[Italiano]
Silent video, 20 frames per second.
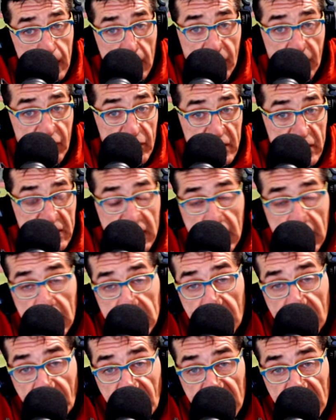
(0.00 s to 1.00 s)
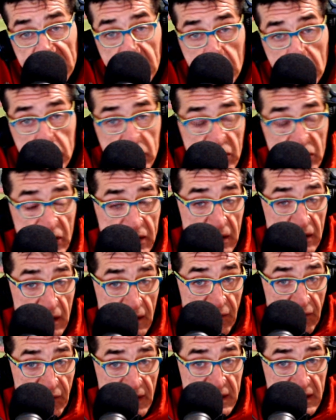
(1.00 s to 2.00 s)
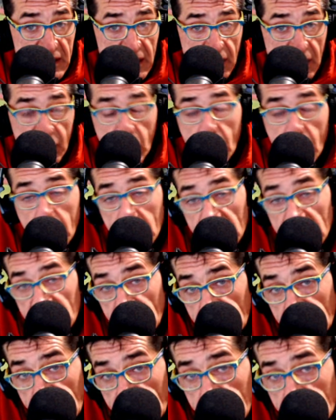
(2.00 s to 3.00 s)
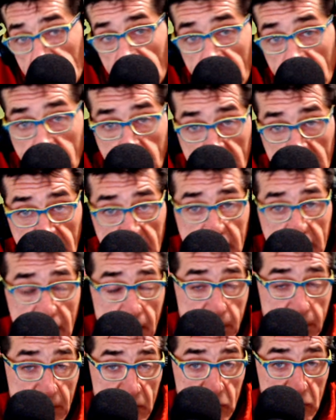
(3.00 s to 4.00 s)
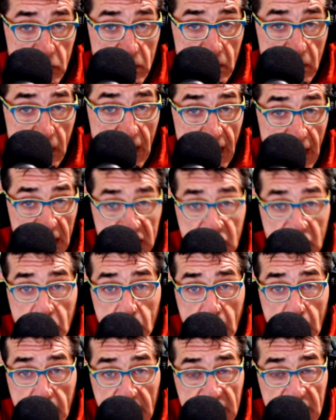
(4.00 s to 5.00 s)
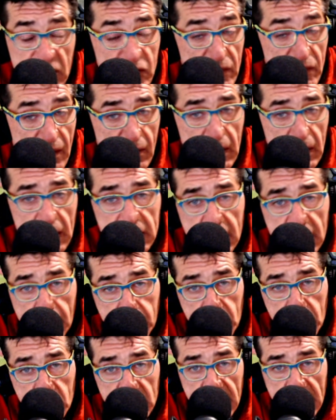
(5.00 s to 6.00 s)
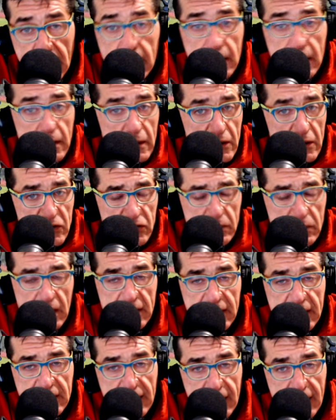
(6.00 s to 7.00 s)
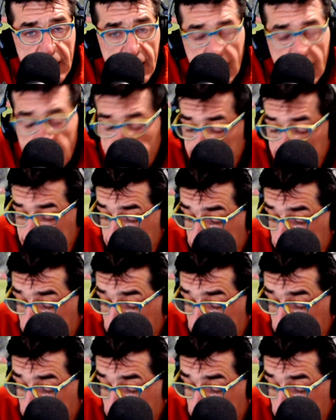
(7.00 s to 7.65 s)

rinforzare la difesa con un centrale difensivo, come già detto, ribadito e ripetuto, e sicuramente ci voleva un'altra punta, c'è cioè un altro attaccante.